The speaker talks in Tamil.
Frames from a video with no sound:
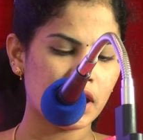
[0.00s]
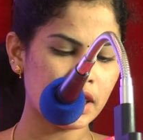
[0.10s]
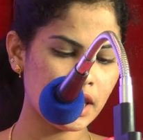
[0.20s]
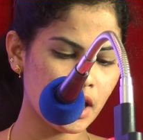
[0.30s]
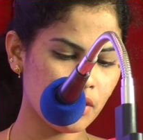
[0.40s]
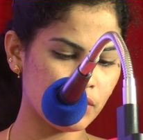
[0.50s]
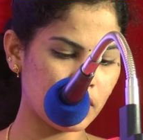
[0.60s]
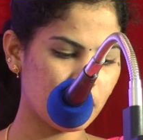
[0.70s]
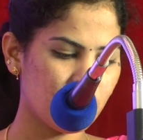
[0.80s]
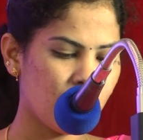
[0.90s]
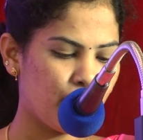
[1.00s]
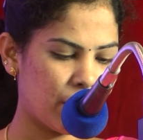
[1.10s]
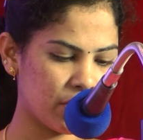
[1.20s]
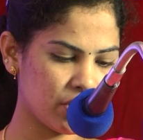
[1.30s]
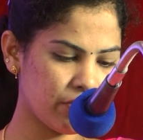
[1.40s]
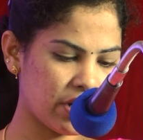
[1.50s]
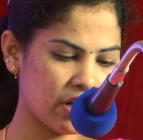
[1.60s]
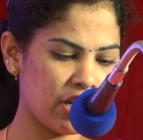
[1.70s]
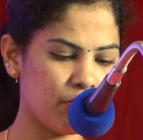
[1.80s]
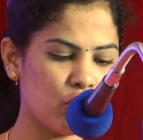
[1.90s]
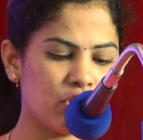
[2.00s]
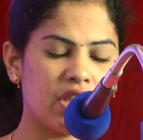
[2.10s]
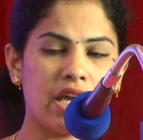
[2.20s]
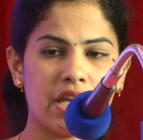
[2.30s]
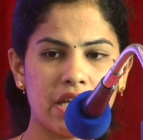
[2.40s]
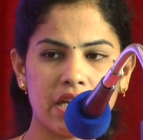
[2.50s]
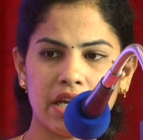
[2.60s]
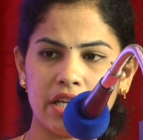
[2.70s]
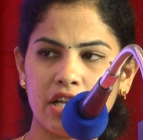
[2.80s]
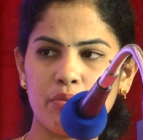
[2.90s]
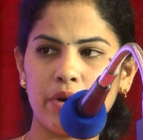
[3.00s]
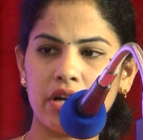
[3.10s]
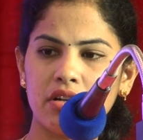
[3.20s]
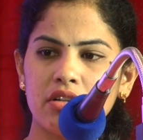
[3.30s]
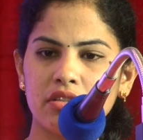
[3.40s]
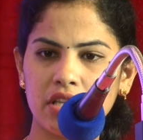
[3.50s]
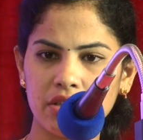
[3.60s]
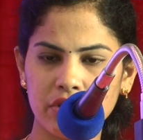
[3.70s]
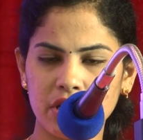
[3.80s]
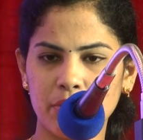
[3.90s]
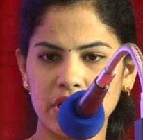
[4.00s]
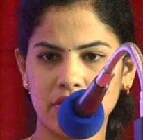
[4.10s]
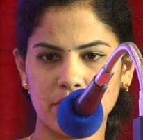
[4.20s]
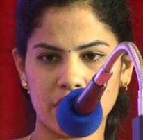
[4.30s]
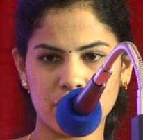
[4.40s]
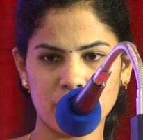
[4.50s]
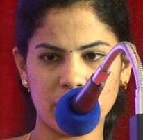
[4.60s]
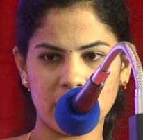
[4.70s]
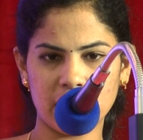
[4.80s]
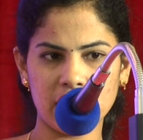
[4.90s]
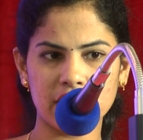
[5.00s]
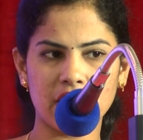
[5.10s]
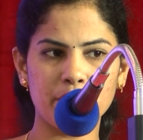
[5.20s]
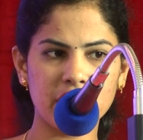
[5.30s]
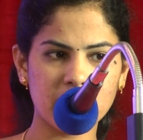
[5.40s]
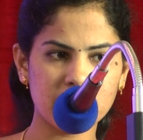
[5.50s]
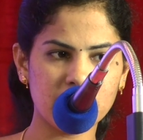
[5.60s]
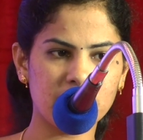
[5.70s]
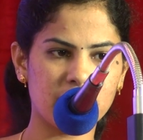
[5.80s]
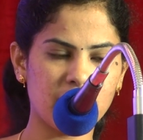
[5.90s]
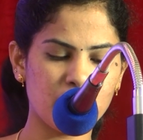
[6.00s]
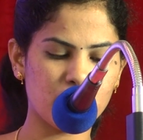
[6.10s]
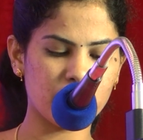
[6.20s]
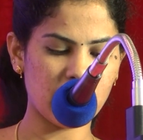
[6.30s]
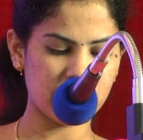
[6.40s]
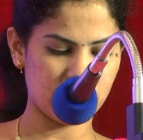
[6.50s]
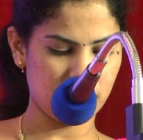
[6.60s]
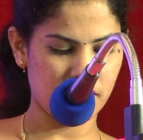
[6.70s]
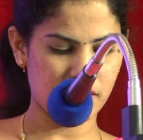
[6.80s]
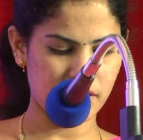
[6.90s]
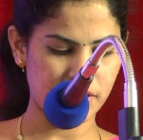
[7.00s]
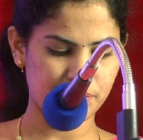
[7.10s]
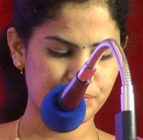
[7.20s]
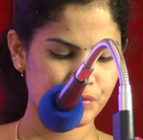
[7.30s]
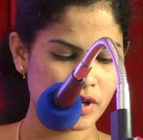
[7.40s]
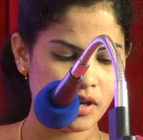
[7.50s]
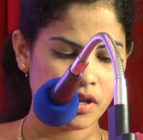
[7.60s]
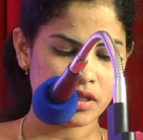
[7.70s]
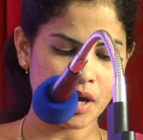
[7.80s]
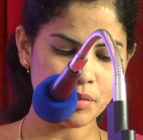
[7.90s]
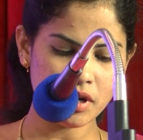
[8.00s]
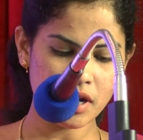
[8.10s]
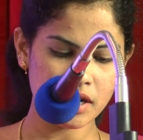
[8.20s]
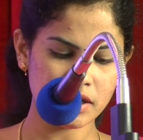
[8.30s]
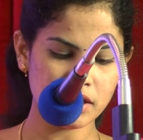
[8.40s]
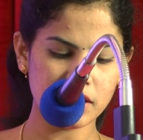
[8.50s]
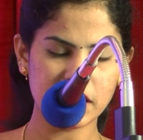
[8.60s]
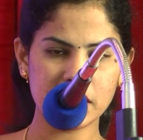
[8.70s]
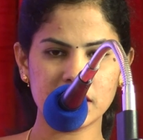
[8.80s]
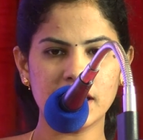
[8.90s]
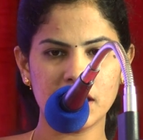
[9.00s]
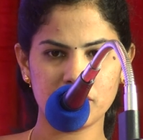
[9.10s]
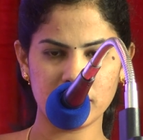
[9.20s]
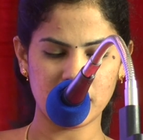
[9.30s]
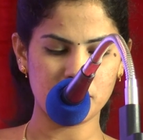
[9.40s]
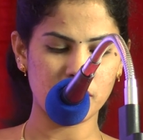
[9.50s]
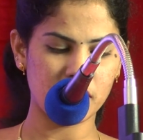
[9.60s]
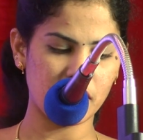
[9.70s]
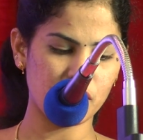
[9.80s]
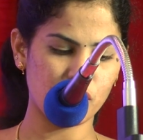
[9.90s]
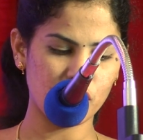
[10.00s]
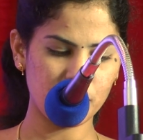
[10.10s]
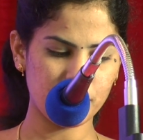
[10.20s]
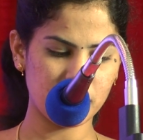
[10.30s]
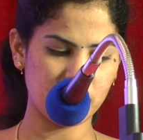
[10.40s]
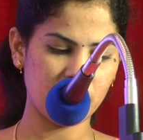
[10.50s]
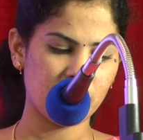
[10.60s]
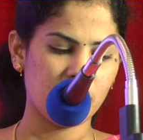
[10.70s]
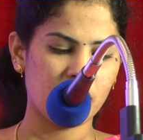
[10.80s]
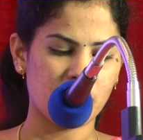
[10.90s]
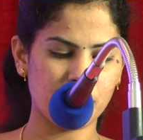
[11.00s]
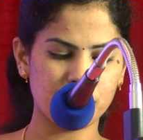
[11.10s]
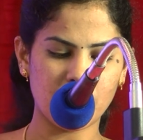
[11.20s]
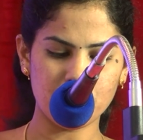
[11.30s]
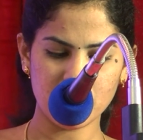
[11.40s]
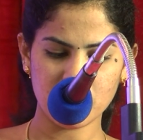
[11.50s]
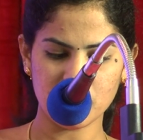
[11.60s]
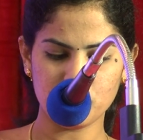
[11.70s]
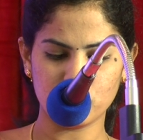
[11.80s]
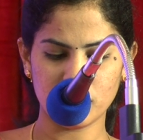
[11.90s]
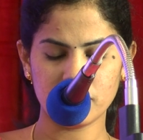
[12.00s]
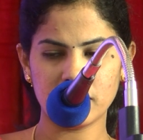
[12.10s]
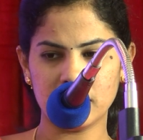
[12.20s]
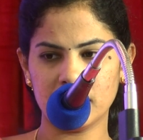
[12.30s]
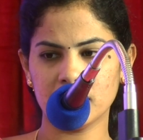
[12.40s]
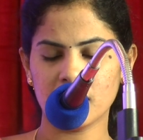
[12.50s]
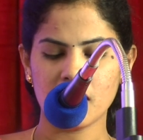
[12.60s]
இந்தியாவில் மருத்துவர்களின் மொத்த எண்ணிக்கையில் பன்னெண்டு சதவீத மருத்துவர்கள் தமிழகத்திலிருந்தே உருவாகின்றனர் தமிழ்நாட்டில் நீட் தேர்வு என்பதை ஒழிப்பதே நம் தமிழக முதல்வரின்